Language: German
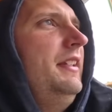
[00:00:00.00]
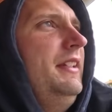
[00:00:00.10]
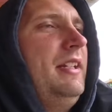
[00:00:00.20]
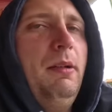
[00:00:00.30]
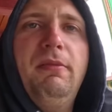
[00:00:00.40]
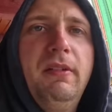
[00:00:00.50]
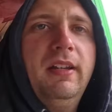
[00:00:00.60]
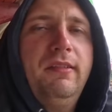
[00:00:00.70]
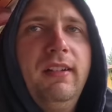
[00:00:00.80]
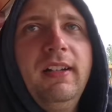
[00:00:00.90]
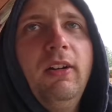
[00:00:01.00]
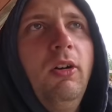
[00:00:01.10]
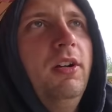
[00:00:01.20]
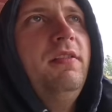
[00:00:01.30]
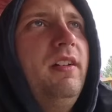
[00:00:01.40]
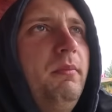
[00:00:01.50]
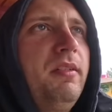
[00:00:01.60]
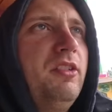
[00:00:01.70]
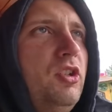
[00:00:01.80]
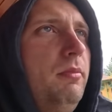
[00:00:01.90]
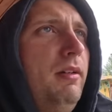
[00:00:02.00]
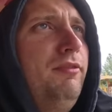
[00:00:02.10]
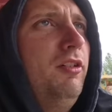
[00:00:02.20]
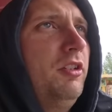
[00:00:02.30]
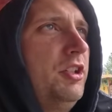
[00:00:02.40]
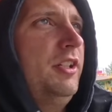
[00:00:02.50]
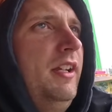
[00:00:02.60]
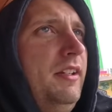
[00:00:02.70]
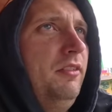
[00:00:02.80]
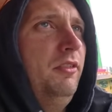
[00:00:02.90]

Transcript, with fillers: Ich habe es mir tatsächlich auch heute wieder ein bisschen schlimmer vorgestellt.